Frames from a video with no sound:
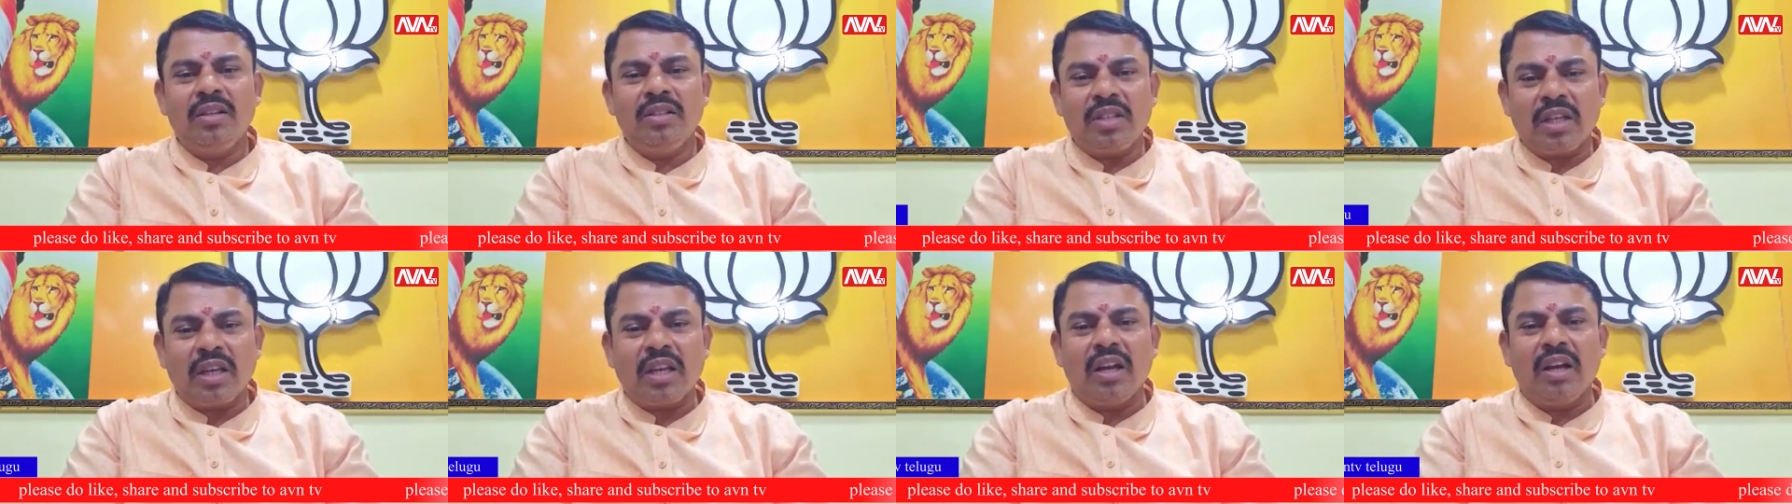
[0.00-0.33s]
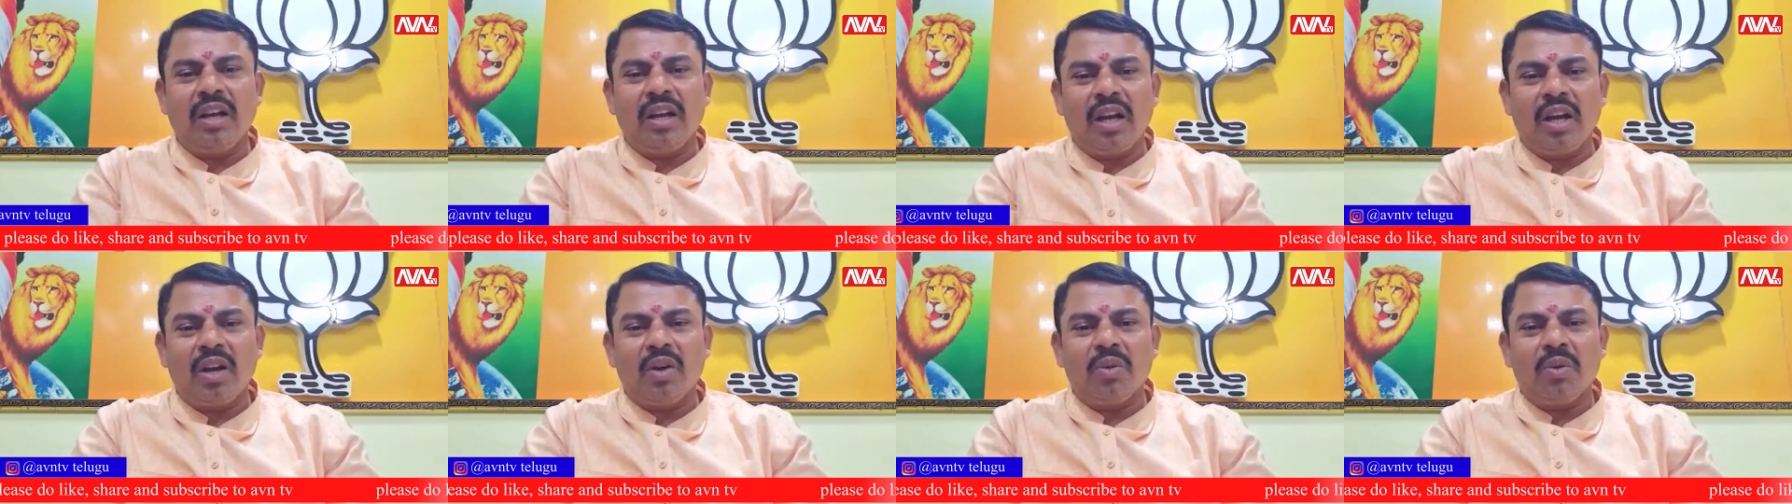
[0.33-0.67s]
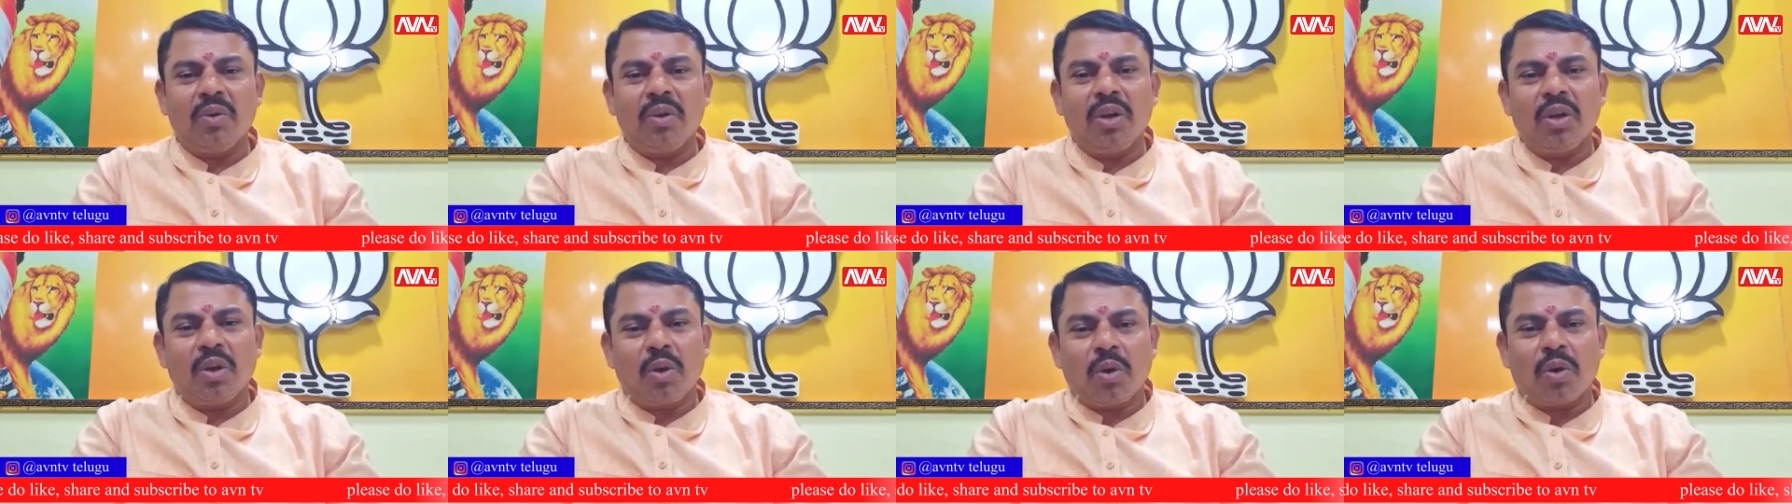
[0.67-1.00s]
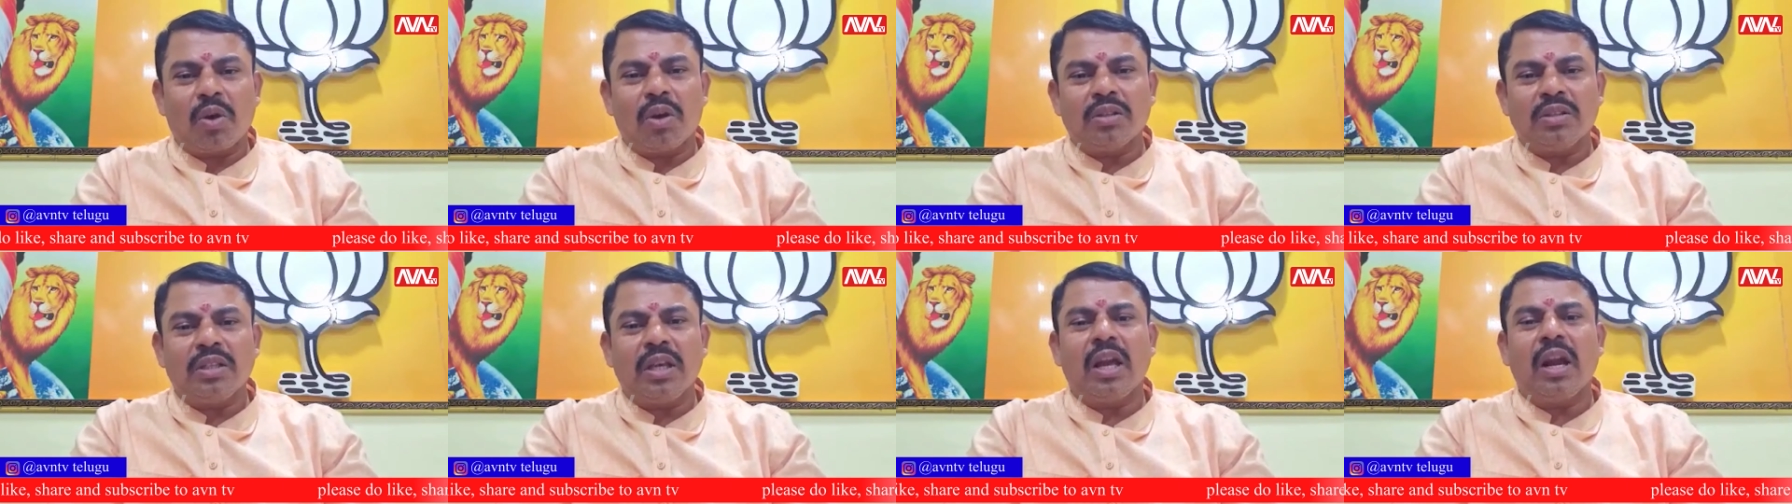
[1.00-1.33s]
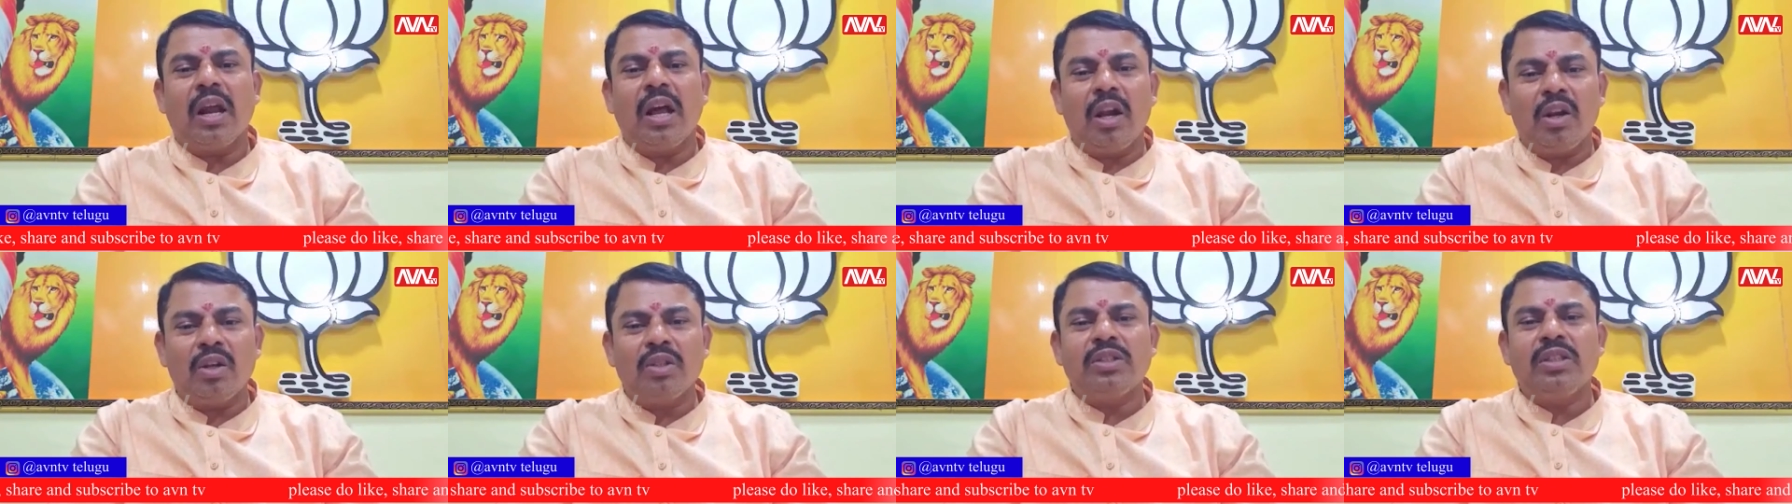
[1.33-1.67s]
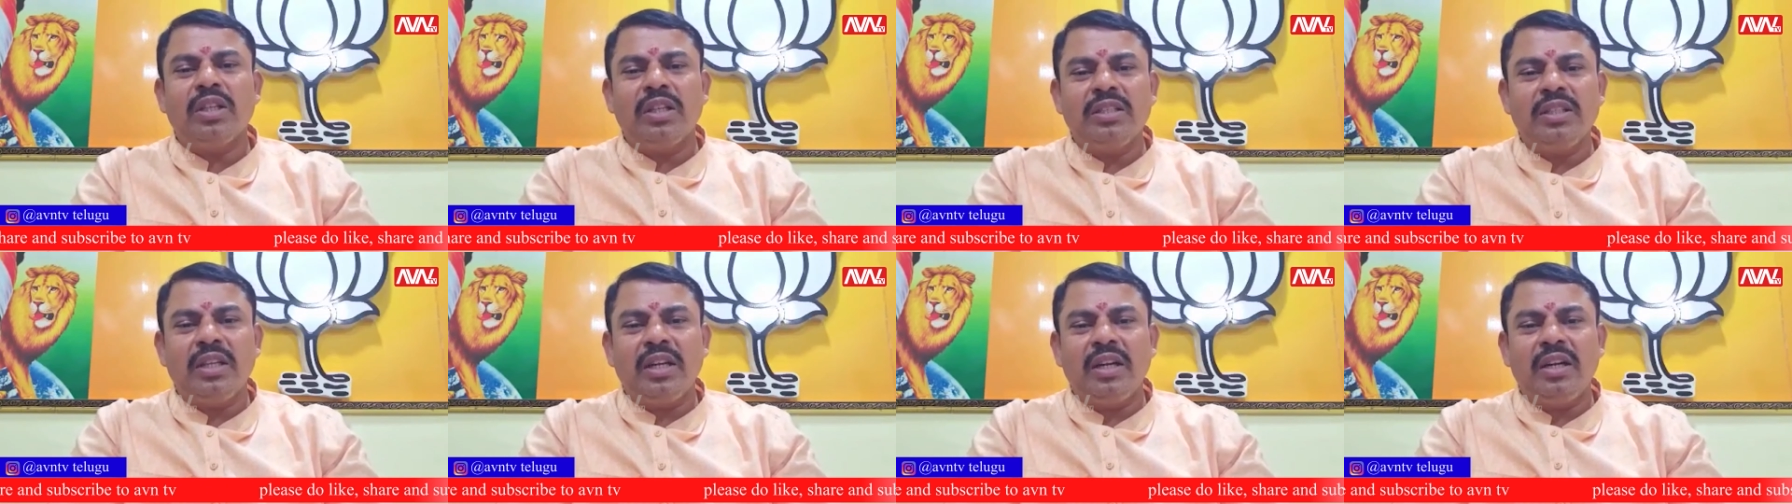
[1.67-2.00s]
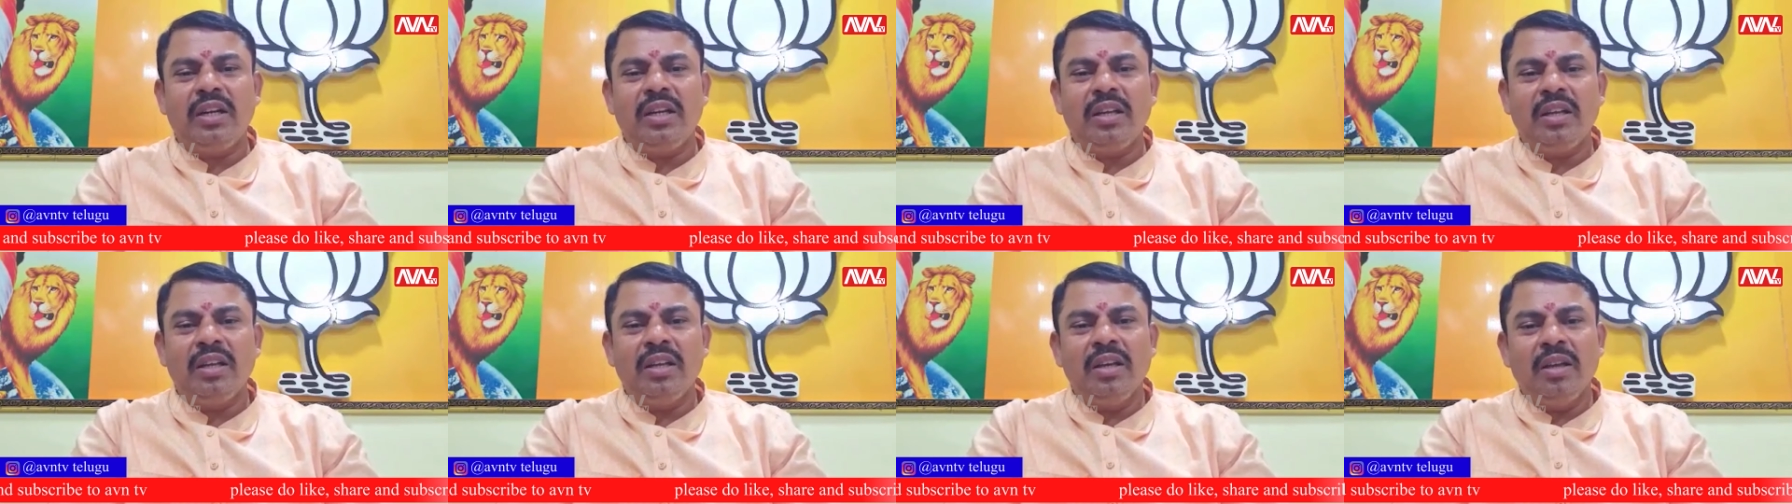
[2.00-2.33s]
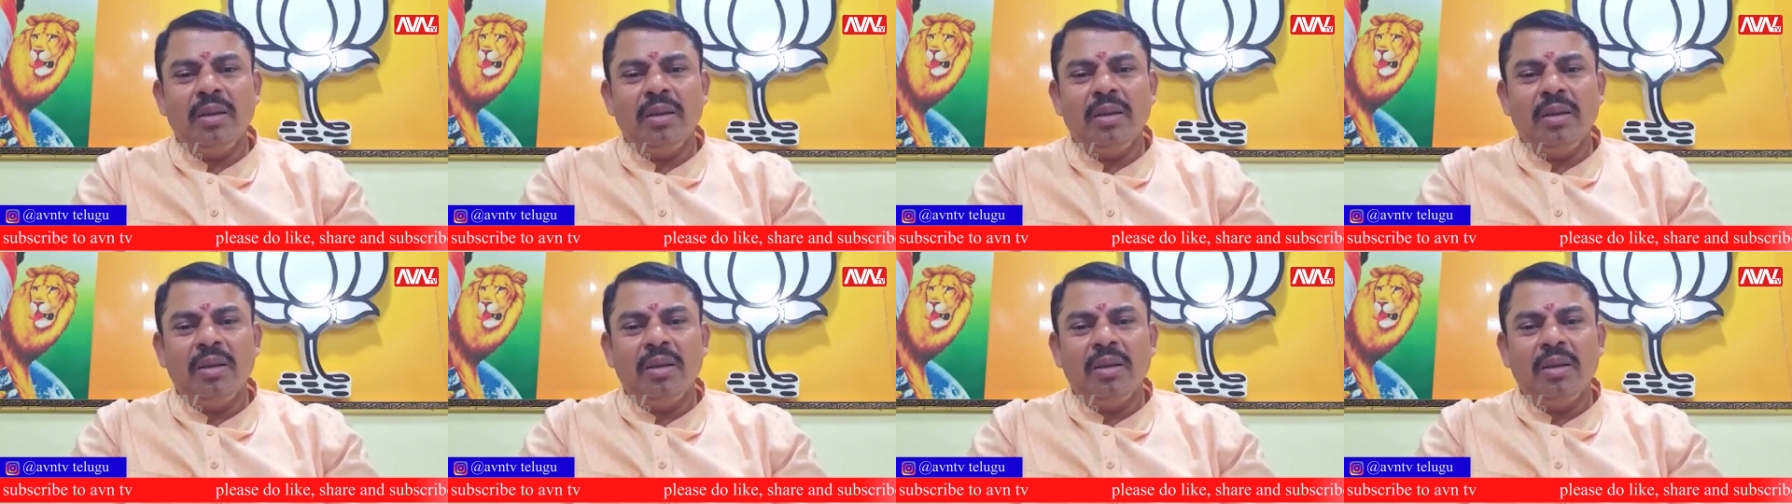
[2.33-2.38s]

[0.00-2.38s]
షకిల్ గారు ఇంకొకసారి ఆలోచన చేయండి